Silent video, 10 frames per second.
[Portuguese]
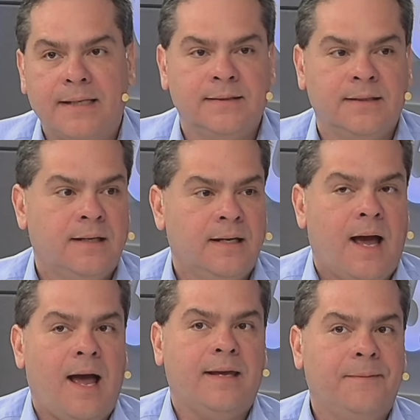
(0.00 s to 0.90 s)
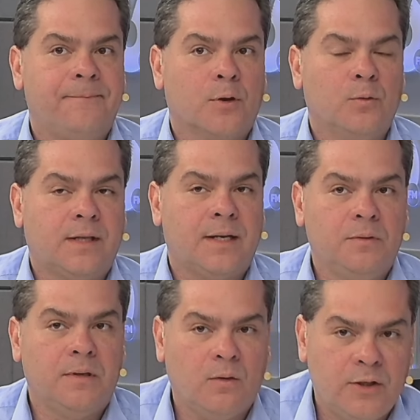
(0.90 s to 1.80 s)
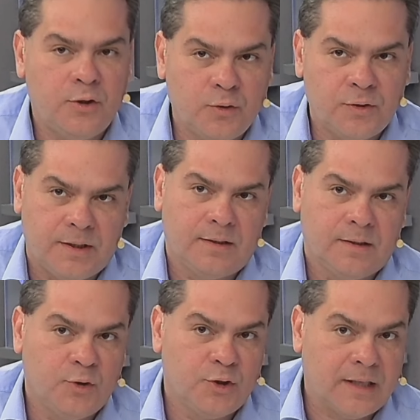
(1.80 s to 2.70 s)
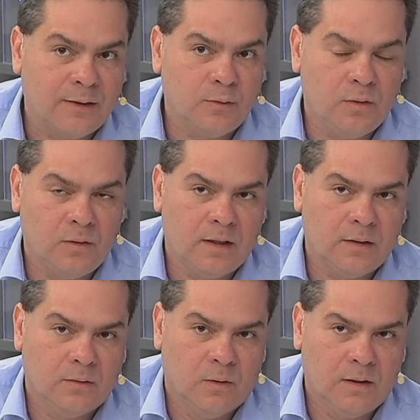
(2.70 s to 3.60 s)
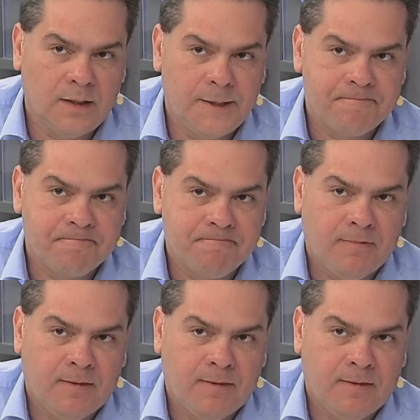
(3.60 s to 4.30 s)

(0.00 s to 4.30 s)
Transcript: Mas aí o Tribunal de Justiça do Estado do Rio Grande do Norte